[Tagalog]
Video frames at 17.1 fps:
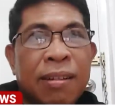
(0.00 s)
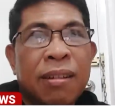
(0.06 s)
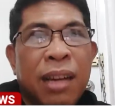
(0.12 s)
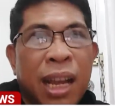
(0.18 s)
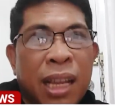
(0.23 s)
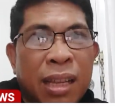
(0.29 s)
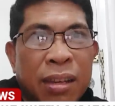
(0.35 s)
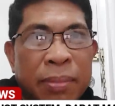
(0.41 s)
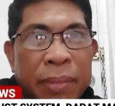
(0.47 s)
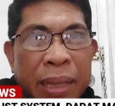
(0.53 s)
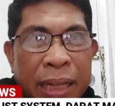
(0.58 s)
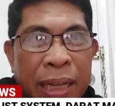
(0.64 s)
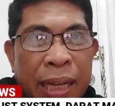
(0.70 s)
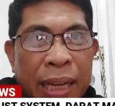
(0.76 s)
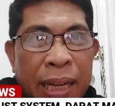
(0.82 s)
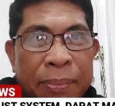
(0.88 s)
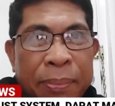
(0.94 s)
Una, yung
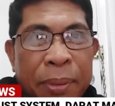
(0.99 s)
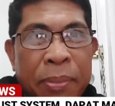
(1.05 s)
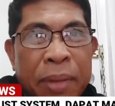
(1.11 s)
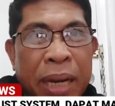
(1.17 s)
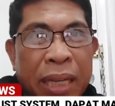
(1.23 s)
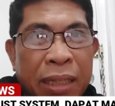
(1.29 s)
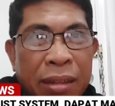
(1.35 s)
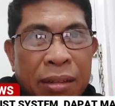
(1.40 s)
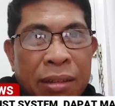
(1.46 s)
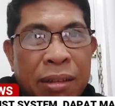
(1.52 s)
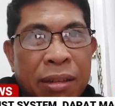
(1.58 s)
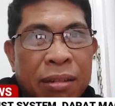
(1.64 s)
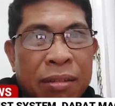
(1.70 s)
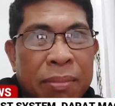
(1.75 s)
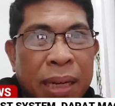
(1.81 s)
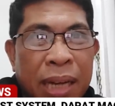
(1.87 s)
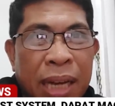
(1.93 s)
mga pumasok,
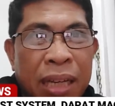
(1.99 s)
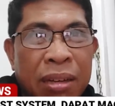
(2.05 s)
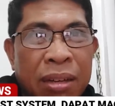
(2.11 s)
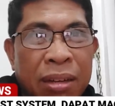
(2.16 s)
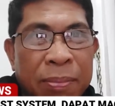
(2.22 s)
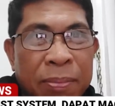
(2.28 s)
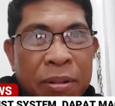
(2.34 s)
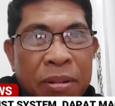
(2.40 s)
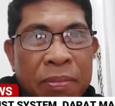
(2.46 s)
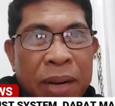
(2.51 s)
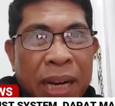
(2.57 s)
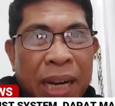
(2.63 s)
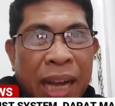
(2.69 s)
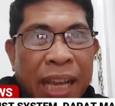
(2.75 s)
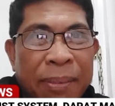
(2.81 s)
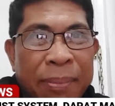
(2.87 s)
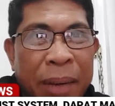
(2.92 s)
yung mga grupong
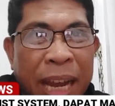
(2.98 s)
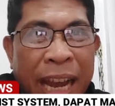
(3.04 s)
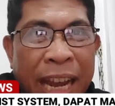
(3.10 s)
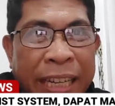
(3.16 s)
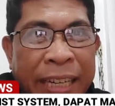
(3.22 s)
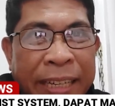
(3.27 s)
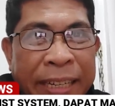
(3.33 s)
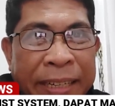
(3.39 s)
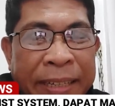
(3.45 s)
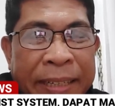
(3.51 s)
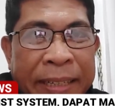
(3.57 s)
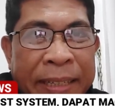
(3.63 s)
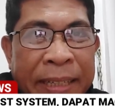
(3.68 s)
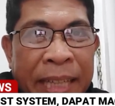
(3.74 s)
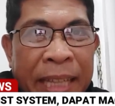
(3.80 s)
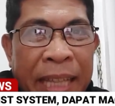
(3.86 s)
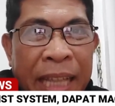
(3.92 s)
maka-high blood
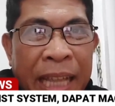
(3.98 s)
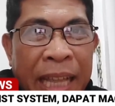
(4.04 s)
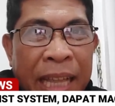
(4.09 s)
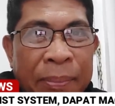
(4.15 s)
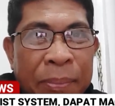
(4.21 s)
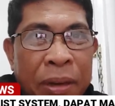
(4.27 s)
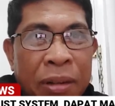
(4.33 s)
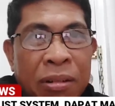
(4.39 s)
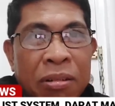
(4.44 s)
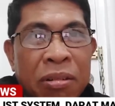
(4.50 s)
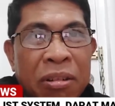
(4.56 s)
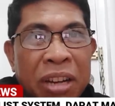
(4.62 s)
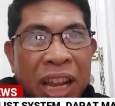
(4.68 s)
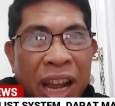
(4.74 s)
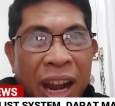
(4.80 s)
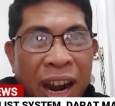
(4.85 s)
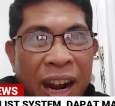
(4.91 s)

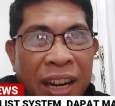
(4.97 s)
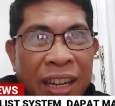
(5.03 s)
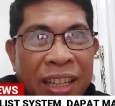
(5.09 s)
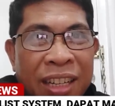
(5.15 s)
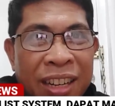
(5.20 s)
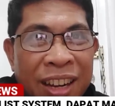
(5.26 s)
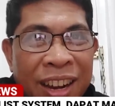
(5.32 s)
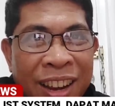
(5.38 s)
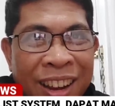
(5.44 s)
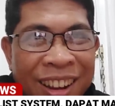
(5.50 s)
pro-oligarchs.